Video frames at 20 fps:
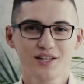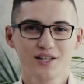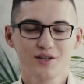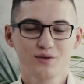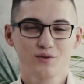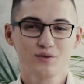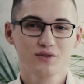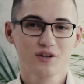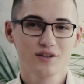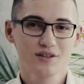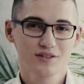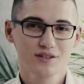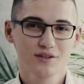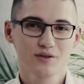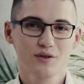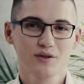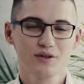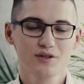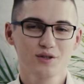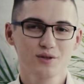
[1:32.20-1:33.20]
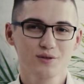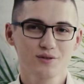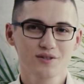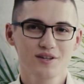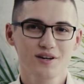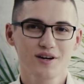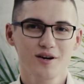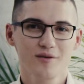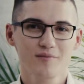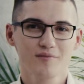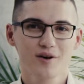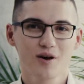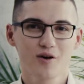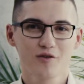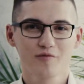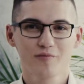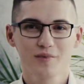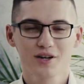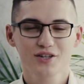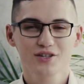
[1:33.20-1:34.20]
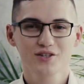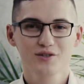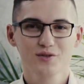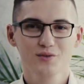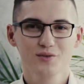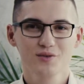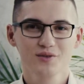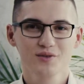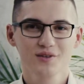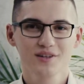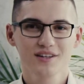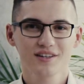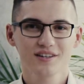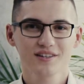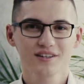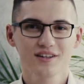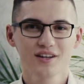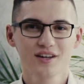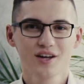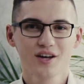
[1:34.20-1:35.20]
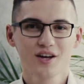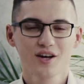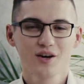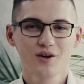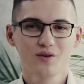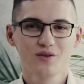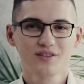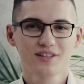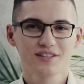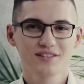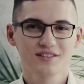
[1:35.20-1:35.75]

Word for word: Du solltest natürlich Lust haben, auf Menschen zuzugehen und das